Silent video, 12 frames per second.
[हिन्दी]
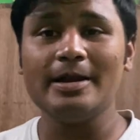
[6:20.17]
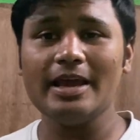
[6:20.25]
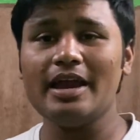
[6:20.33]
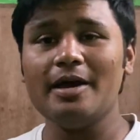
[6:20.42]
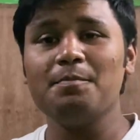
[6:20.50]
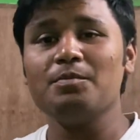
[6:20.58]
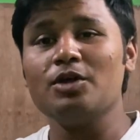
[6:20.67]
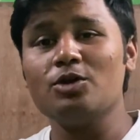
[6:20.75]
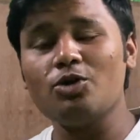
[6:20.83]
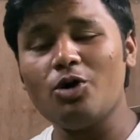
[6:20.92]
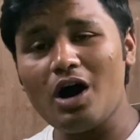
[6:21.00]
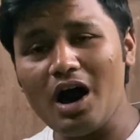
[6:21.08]
ठीक है
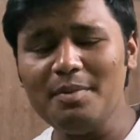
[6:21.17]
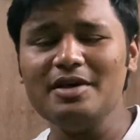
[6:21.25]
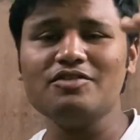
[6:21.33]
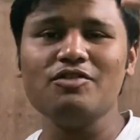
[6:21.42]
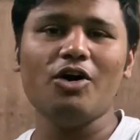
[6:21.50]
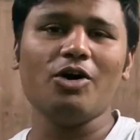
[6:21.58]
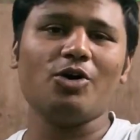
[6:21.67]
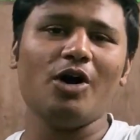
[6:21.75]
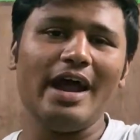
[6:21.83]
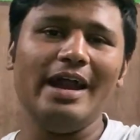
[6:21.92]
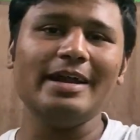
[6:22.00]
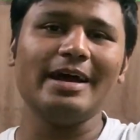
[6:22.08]
तो अब इस व्लॉग
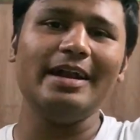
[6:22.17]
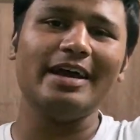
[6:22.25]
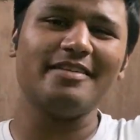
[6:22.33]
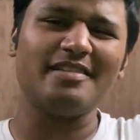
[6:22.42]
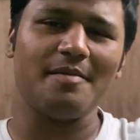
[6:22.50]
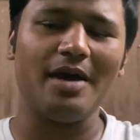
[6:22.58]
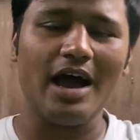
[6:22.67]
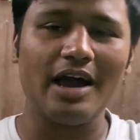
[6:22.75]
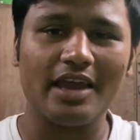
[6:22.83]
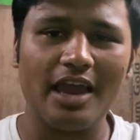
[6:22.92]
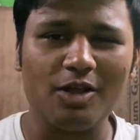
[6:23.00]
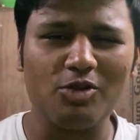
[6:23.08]
को एंड करने का समय
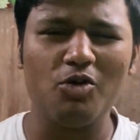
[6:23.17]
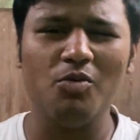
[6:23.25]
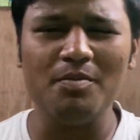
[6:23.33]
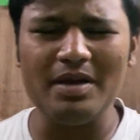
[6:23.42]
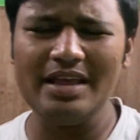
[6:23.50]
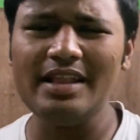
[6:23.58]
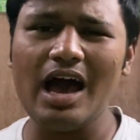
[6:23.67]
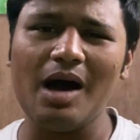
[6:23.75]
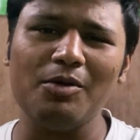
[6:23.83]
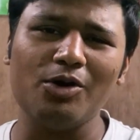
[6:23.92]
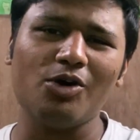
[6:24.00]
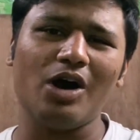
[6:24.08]
आ गया है तो उम्मीद है
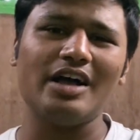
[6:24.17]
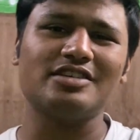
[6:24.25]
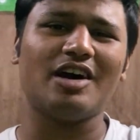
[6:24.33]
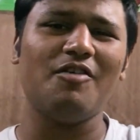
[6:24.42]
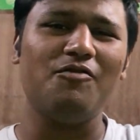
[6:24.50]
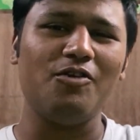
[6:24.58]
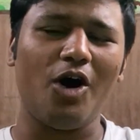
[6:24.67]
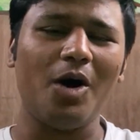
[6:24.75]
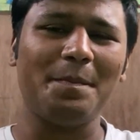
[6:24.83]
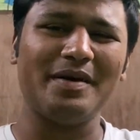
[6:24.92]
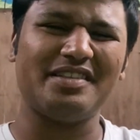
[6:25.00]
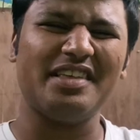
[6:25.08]
आप लोगों को आज का
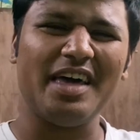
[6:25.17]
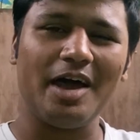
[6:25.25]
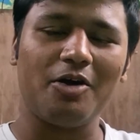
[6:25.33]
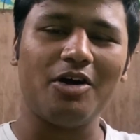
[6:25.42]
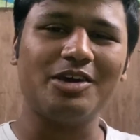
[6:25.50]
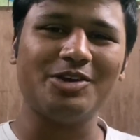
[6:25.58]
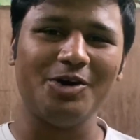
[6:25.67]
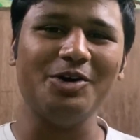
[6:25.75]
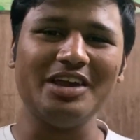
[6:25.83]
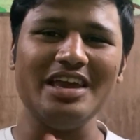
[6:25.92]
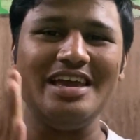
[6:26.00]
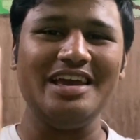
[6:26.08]
व्लॉग पसंद आया होगा
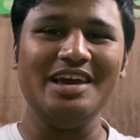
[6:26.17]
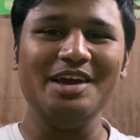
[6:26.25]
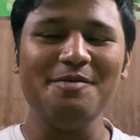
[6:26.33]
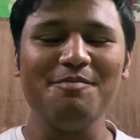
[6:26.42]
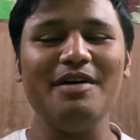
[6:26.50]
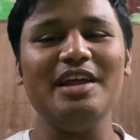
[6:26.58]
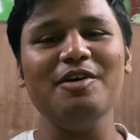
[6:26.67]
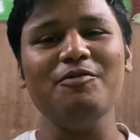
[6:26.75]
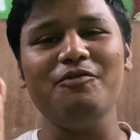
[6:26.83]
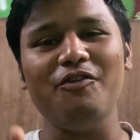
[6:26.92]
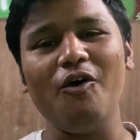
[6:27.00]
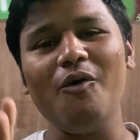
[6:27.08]
क्योंकि मैंने
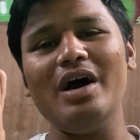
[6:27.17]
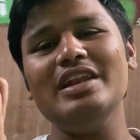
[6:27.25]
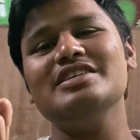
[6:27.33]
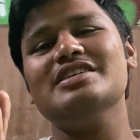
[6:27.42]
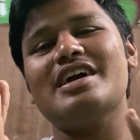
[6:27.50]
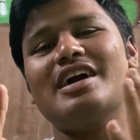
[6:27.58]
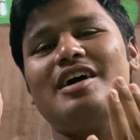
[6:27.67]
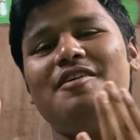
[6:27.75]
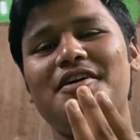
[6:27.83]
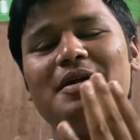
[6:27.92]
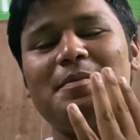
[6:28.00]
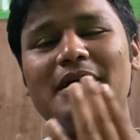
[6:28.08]
वो वाली जगह
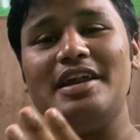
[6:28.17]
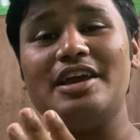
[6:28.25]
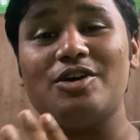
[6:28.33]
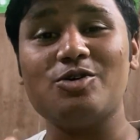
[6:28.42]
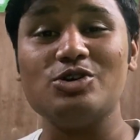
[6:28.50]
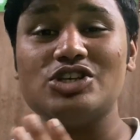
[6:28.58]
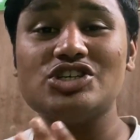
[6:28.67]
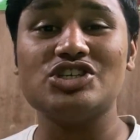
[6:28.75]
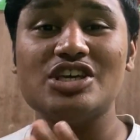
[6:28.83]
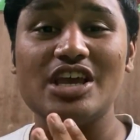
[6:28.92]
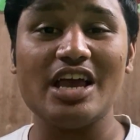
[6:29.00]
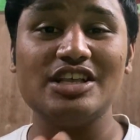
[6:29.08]
कवर अप करने की
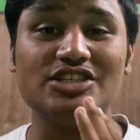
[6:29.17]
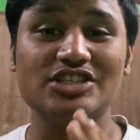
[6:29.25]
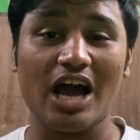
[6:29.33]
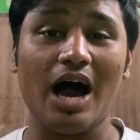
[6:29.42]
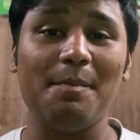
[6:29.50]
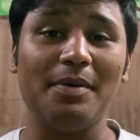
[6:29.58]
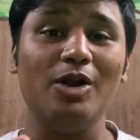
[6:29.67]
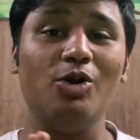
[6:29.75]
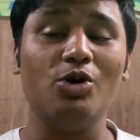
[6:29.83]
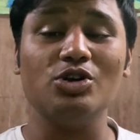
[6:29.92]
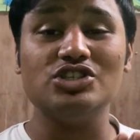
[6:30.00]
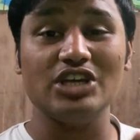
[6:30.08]
कोशिश की है जहां पे
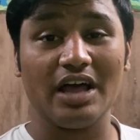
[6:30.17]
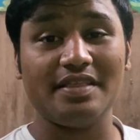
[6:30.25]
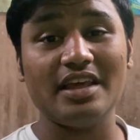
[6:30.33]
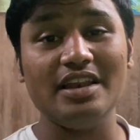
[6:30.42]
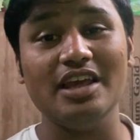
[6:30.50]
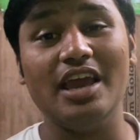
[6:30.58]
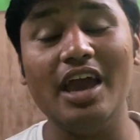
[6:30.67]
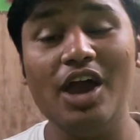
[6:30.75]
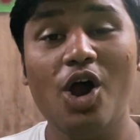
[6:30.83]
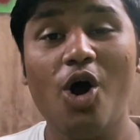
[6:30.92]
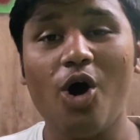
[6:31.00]
लोग जाते नहीं है